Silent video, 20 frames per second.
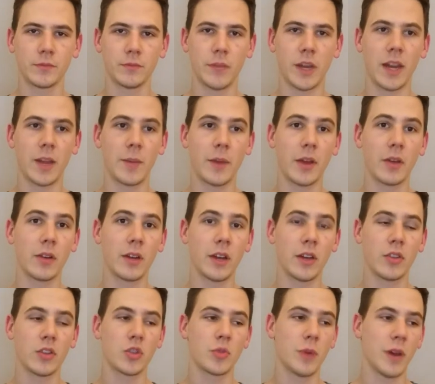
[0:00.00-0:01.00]
Meiner Meinung
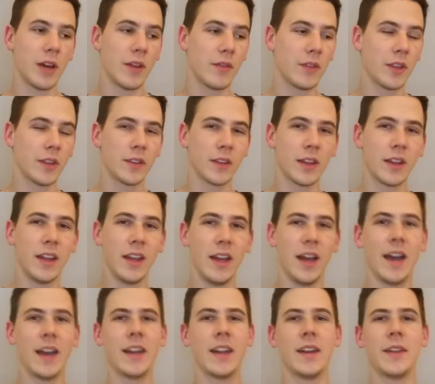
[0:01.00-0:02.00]
nach ist Sparen, wie gesagt,
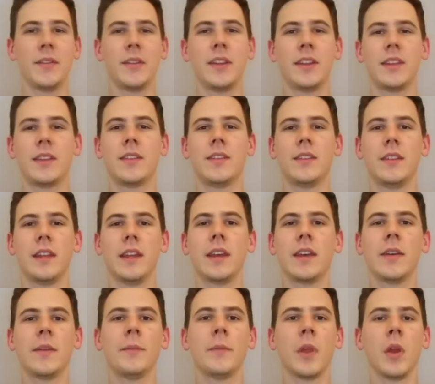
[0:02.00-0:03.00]
einer der wichtigsten
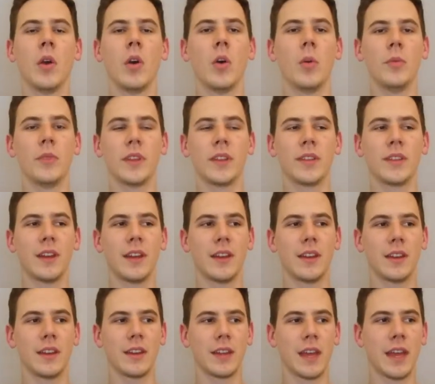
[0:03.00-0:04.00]
Dinge, um sich
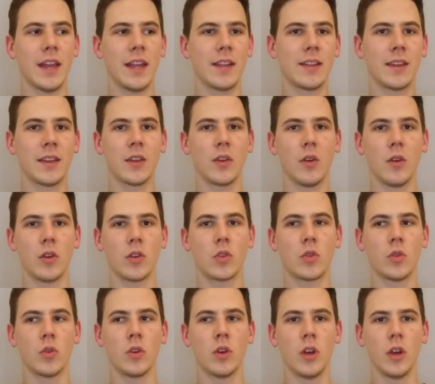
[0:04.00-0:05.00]
sein Geld, sein
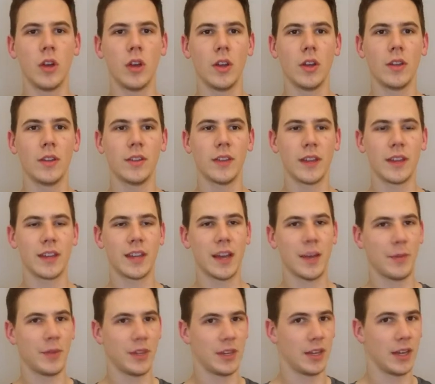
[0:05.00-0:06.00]
Konto, sein
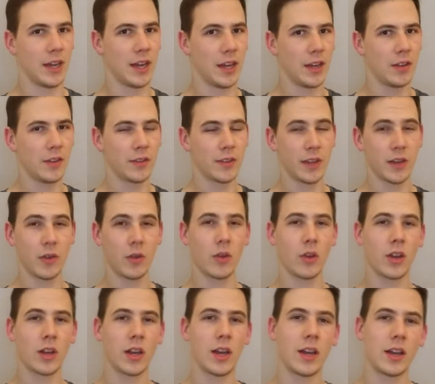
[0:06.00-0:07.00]
Kapital und seine
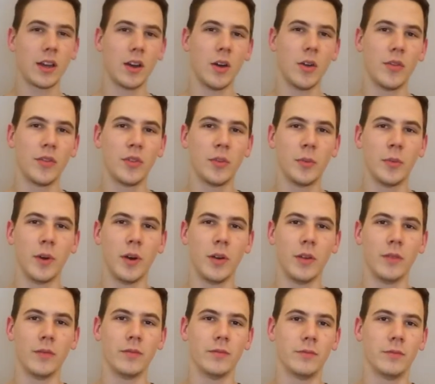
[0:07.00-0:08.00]
Rücklagen
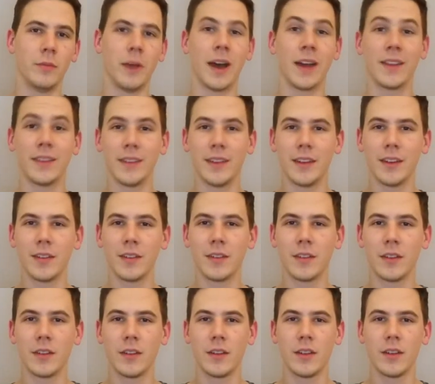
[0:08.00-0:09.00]
aufzubauen. Macht Sinn.
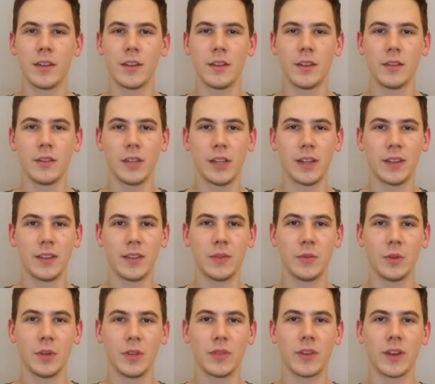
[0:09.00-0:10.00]
Jetzt
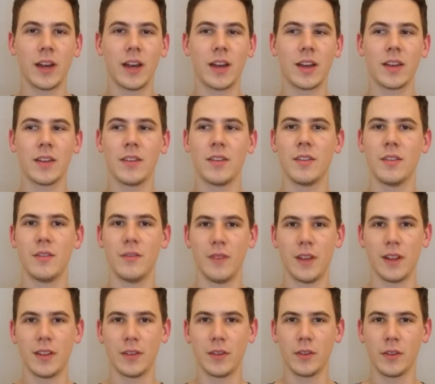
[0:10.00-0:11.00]
ist nur die Frage,
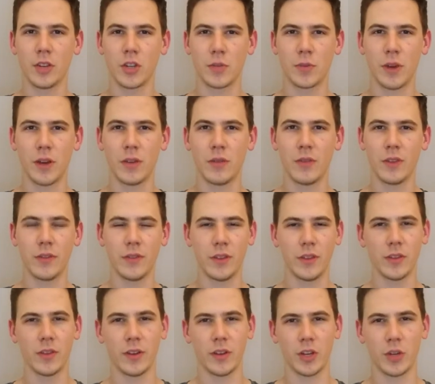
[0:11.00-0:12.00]
wann sollte ich sparen und wie
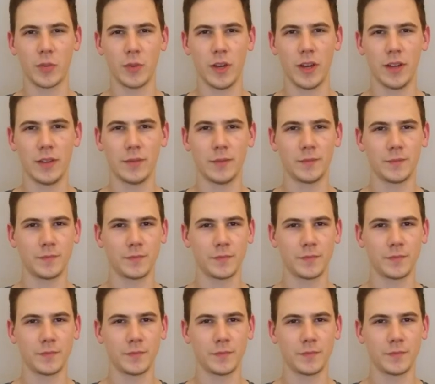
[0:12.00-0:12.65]
viel sollte ich sparen.